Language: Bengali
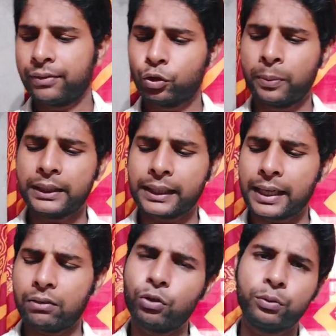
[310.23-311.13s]
ছবিতে দেখা
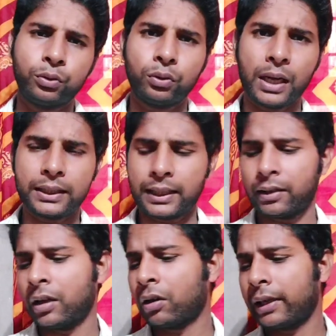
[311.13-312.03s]
গেল খুব সুন্দর লাগছে
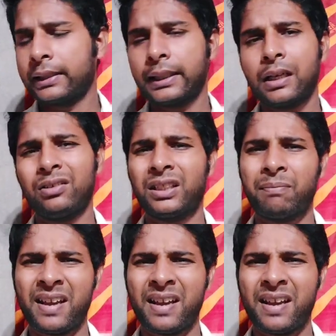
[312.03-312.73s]
ঘরে এসে দেখা গেলো সেটা